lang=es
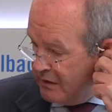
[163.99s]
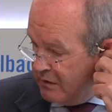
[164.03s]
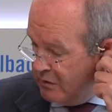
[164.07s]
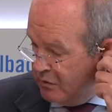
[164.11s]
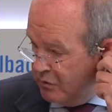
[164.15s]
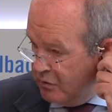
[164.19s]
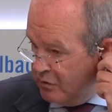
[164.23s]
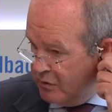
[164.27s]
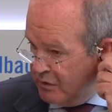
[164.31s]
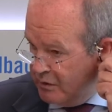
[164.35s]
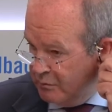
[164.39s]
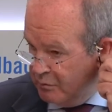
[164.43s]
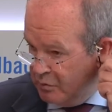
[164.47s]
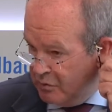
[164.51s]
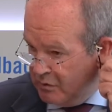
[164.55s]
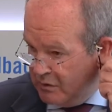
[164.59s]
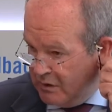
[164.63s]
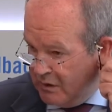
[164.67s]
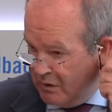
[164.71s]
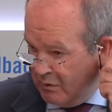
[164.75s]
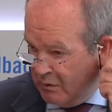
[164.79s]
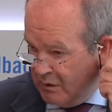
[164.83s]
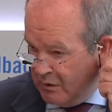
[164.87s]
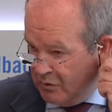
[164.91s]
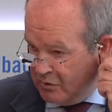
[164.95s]
que luego el diputado
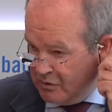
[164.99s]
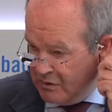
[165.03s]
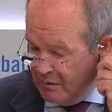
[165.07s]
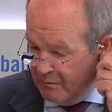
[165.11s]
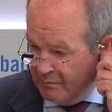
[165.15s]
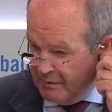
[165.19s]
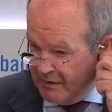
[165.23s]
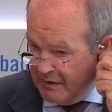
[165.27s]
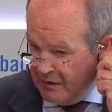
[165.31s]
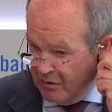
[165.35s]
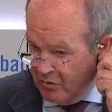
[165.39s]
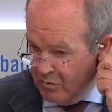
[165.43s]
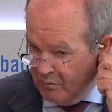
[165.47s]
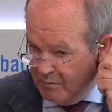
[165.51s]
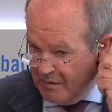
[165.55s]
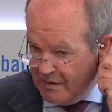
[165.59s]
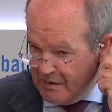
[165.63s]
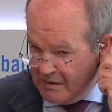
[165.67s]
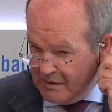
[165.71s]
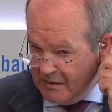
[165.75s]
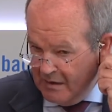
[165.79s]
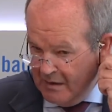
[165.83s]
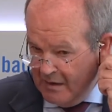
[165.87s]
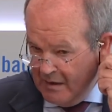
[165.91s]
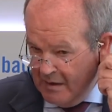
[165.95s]
igual nos amplía algo más,